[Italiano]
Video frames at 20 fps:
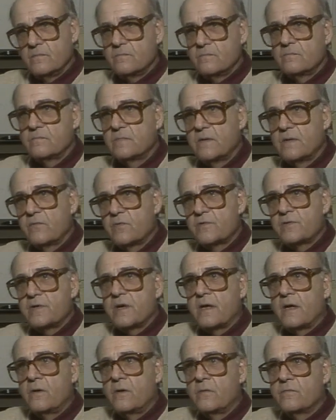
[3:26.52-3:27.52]
una voce
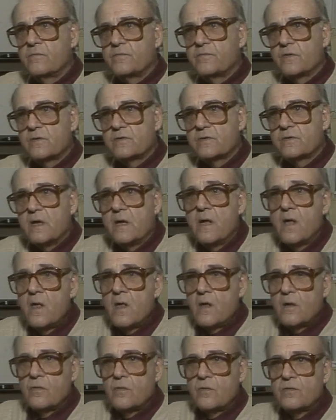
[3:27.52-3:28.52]
che non,
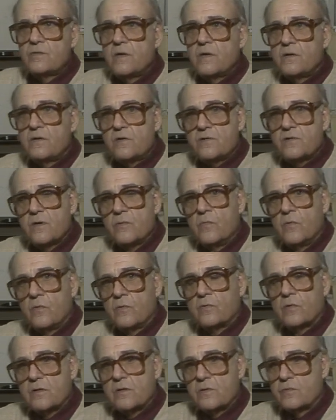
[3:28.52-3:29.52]
forse non si addice
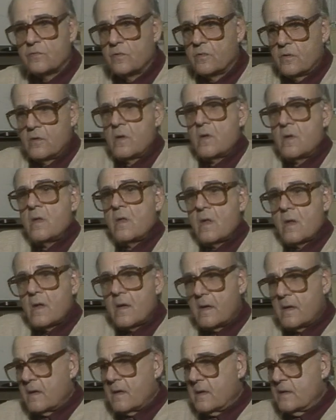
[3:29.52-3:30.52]
molto al suo,
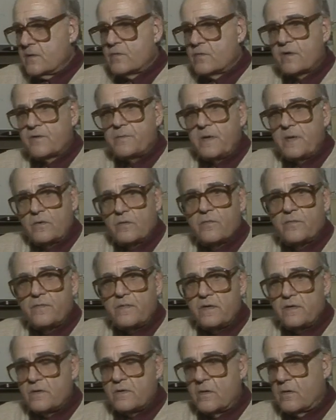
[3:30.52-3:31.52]
eh, al suo aspetto
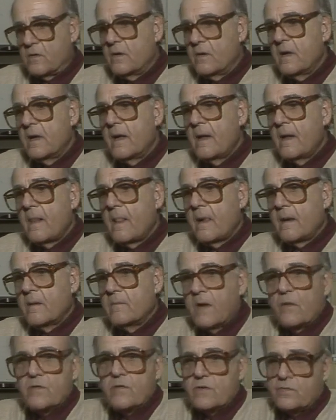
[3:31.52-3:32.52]
fisico,
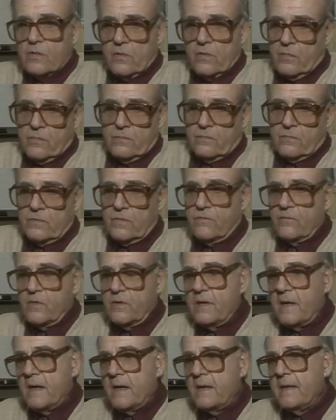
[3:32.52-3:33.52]
ma questo non, non vuol
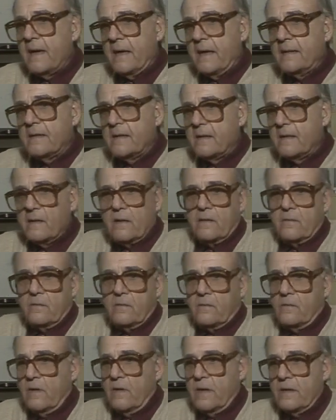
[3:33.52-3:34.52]
dire niente, è
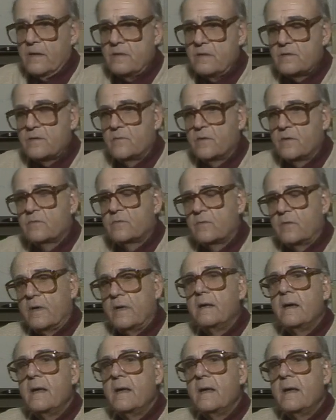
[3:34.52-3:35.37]
un grandissimo attore.